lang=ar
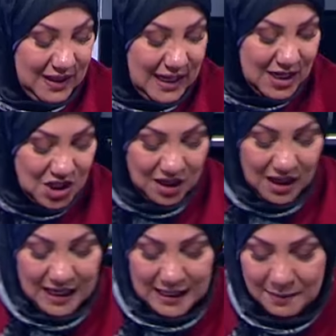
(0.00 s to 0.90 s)
فقال لي
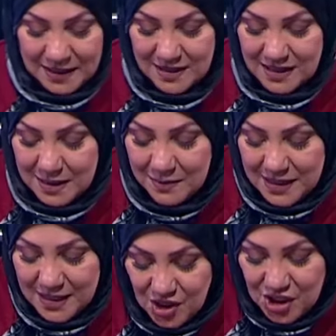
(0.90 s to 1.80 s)
شو رايك لما قلت يا
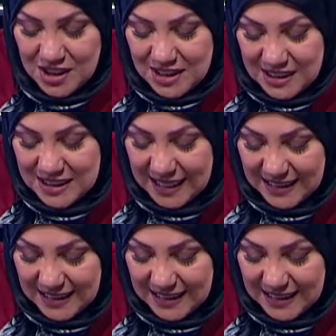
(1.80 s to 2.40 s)
بنات شنو ندير